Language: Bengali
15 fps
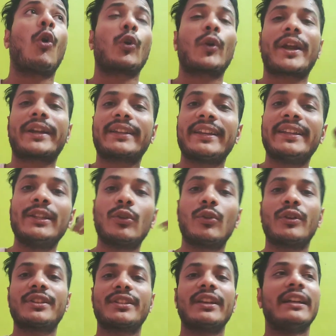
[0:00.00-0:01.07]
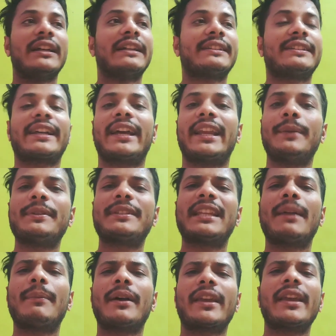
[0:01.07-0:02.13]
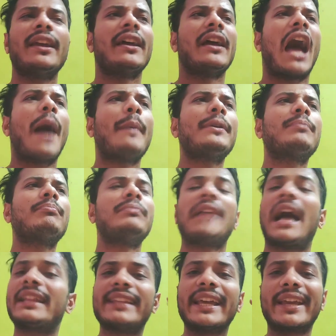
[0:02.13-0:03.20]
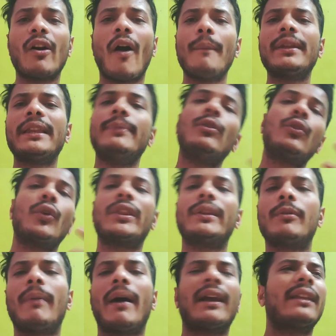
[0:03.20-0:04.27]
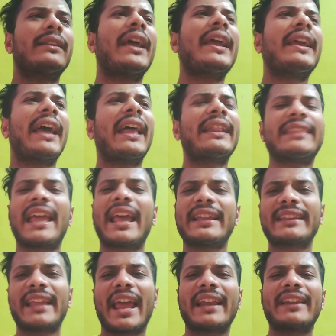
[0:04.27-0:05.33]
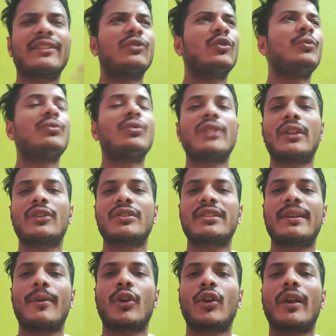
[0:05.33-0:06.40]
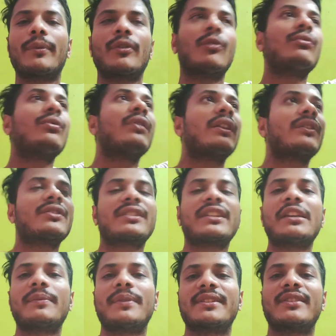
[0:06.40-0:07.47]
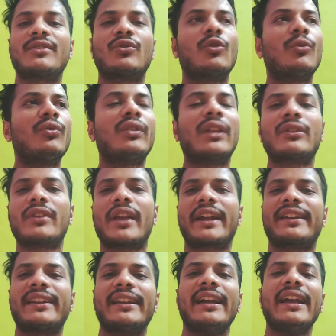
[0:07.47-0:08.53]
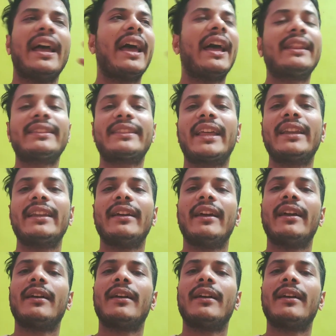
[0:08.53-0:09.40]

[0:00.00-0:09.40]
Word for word: বড় একটা হিরো রয়েছে সেখানে আমি সিনেমাকে আমি না দেখেও আমি রিভিউ করে দিবো বাংলাদেশ হ্যান ত্যান ত্যান খুব দুর্দান্ত সিনেমাটোগ্রাফি খুব দুর্দান্ত স্ক্রিন প্রেজেন্ট খুব দুর্দান্ত অ্যাক্টিং হ্যান ত্যান